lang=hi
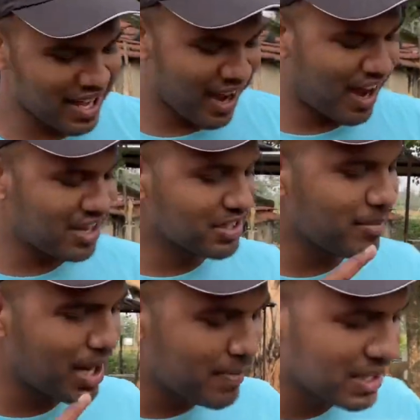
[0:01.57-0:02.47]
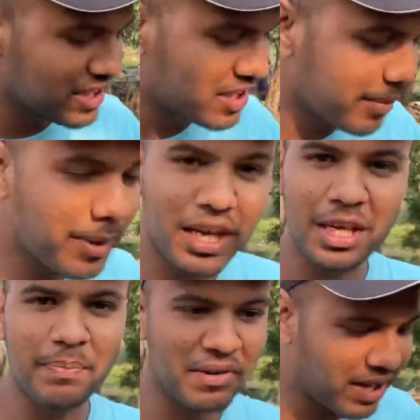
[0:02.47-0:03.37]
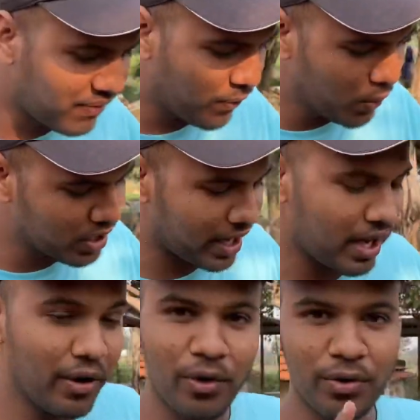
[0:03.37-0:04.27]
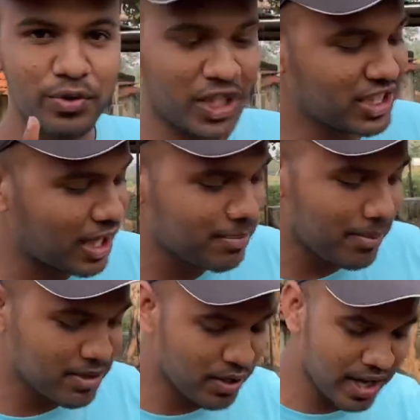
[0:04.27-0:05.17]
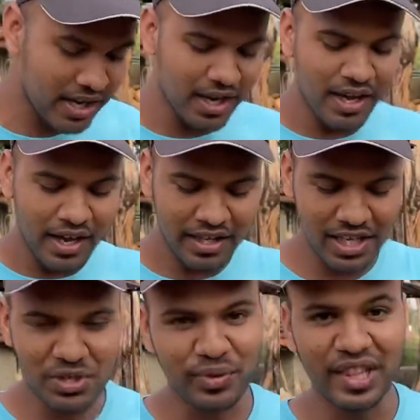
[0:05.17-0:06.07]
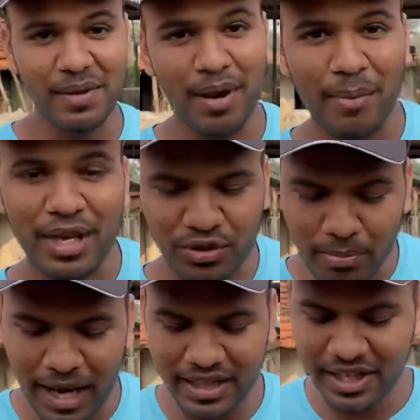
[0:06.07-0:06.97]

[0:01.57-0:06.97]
हैं आज हमारे पास इस टाइप का कीपैड वाला फोन है और उसके साथ में हम जो है ये सुतली बम है इसको बांध